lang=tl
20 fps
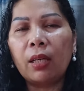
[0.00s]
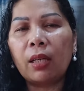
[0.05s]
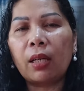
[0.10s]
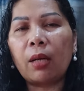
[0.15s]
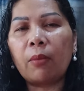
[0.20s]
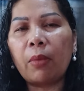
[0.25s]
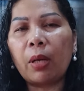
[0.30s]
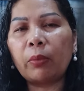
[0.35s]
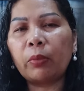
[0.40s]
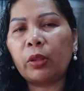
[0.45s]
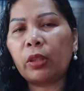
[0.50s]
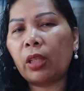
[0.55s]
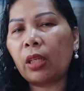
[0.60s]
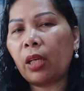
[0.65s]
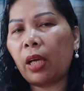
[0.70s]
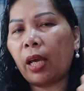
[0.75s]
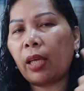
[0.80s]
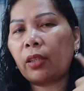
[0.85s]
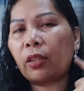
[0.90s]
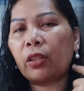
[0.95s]

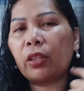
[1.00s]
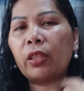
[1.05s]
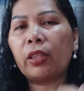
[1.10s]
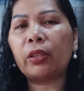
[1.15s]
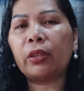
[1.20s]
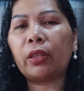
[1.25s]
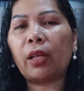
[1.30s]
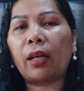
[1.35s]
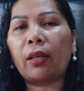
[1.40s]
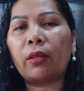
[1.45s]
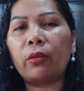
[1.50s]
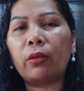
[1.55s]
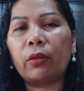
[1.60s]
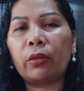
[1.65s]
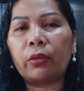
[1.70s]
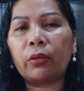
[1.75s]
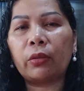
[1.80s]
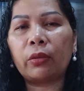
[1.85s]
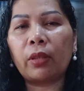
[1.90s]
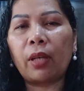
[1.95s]
kamamsi 8 years
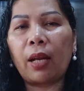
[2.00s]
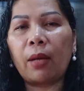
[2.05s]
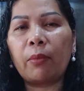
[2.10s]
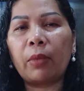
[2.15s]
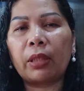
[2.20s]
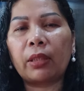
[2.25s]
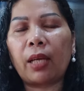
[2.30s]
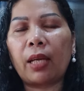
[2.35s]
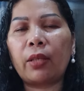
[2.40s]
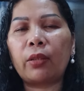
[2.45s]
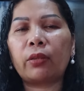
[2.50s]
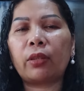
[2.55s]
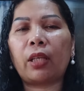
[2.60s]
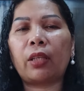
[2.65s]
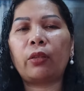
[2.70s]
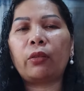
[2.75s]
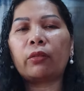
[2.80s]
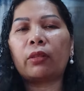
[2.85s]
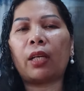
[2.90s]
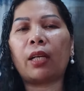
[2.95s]
ago. So salamat kayo sa
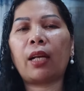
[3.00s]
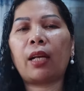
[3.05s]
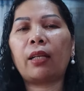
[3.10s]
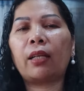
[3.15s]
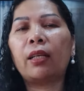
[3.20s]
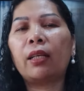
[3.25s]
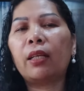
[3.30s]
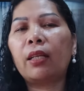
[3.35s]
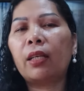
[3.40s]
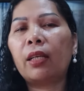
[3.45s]
inyo tanan.